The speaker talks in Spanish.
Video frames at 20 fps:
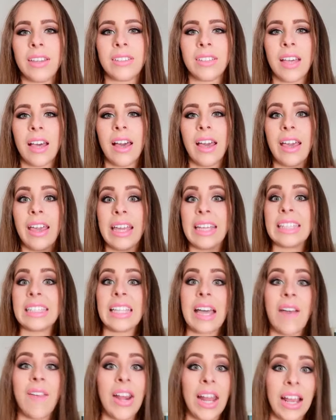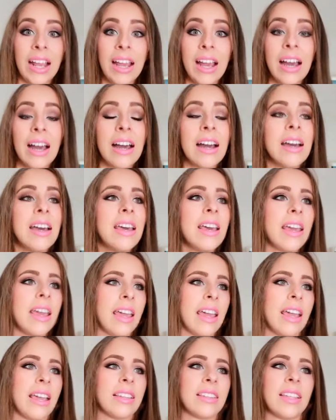quizás estable acá,
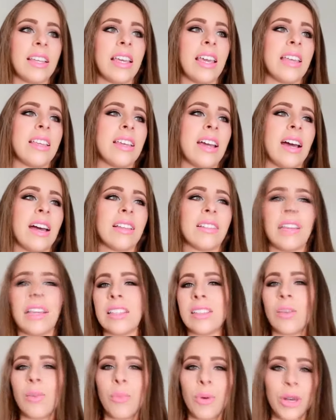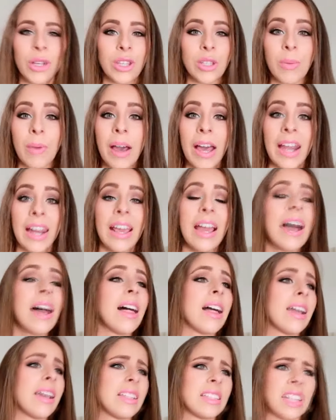es gente que ya está un poquito más
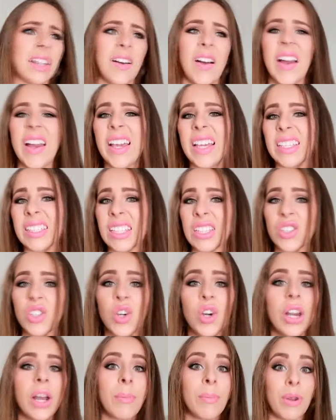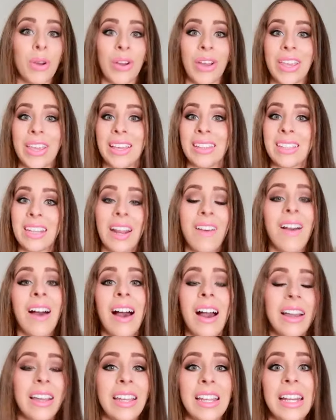alejada, que trabaja en esa zona, pero que ya
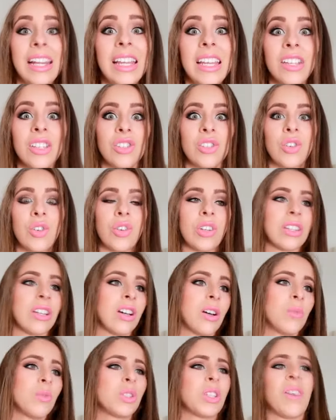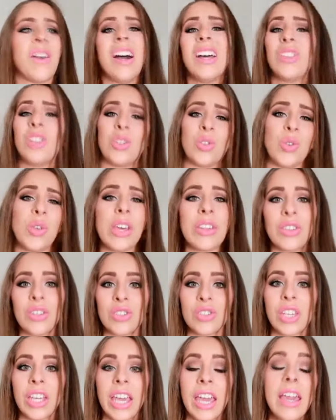trabajan y listo, no están como trabajando, estudiando,
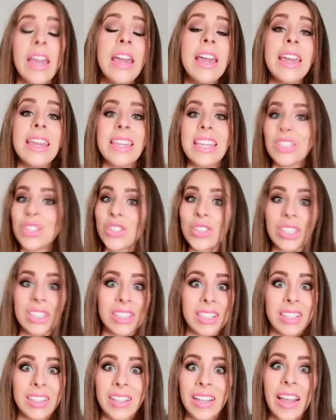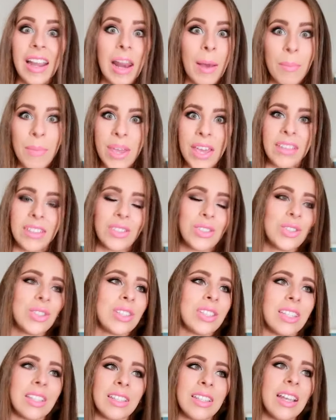no sé qué. Y eso se siente en el ambiente,
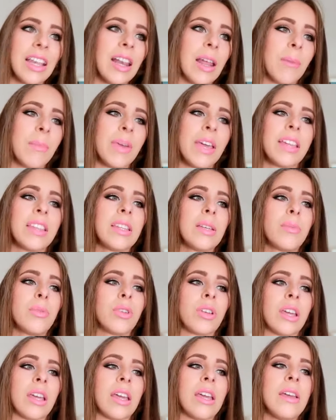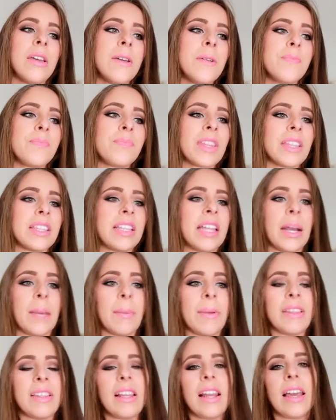eso se siente en el ambiente porque de
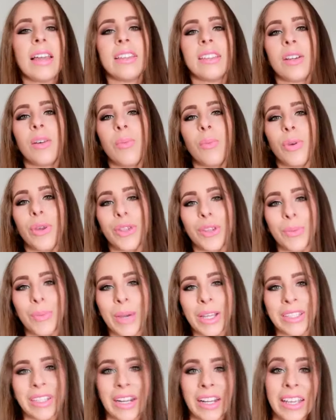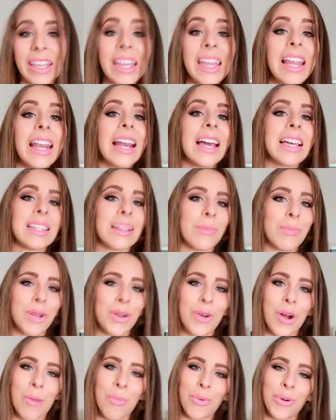repente la gente es un poquito más tranquila, están
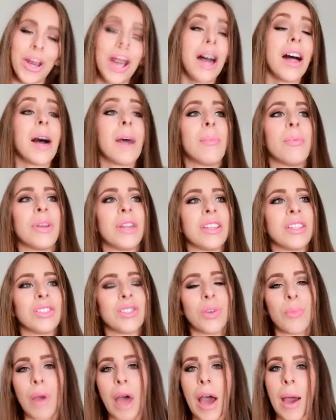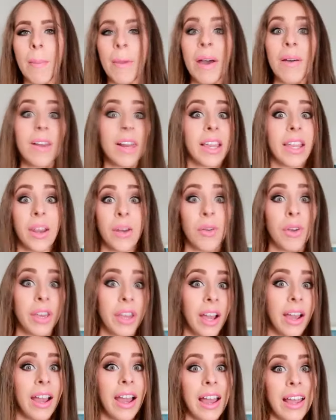menos apuradas, por ende son más amables, que no es
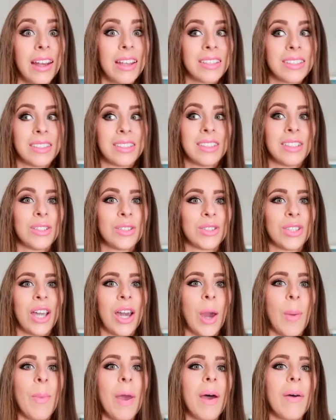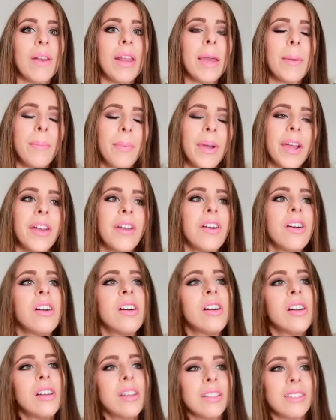que acá en la City no sean amables, pero
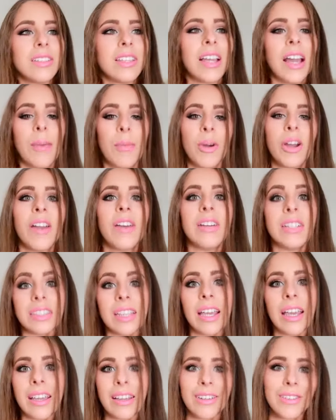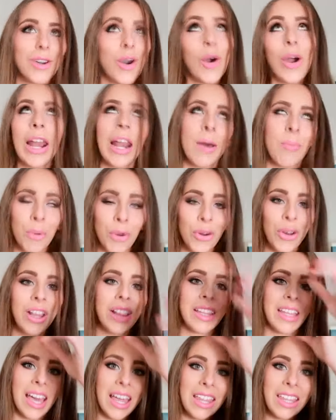digamos que a veces con el apuro
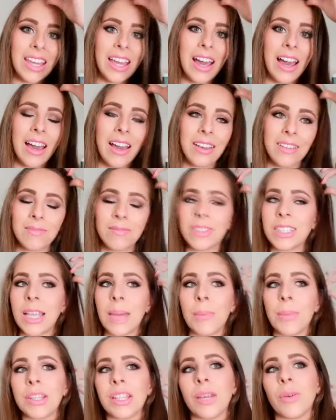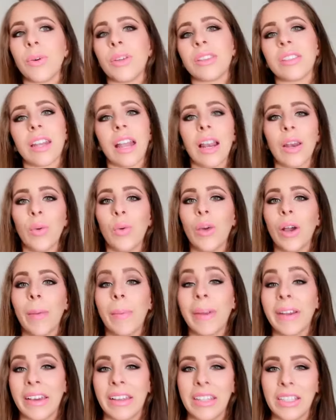del día a día siempre te encuentras algún
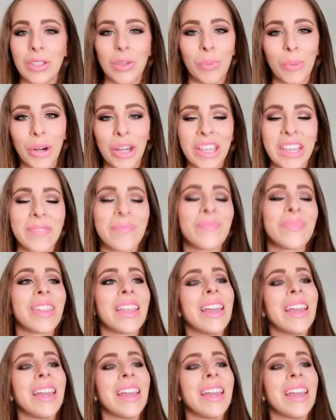amargadito por allí.